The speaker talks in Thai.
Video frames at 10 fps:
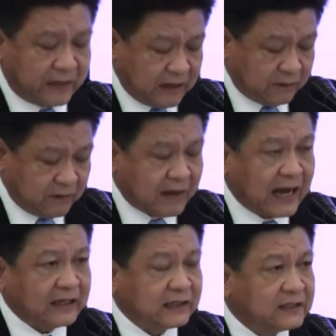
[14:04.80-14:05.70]
ระเทศเพื่อน
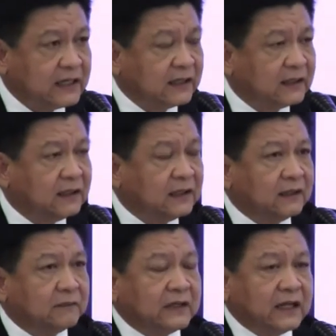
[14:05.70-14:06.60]
บ้านอย่างเช่น
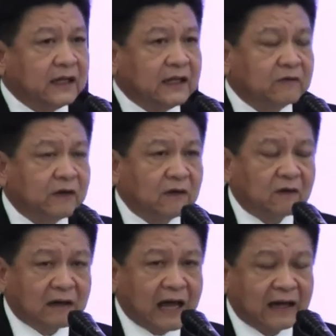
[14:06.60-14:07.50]
ประเทศในตะวันอ
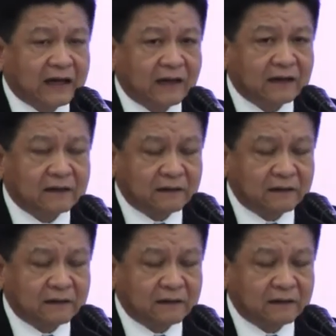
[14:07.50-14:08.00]
อกกลางเนี่ย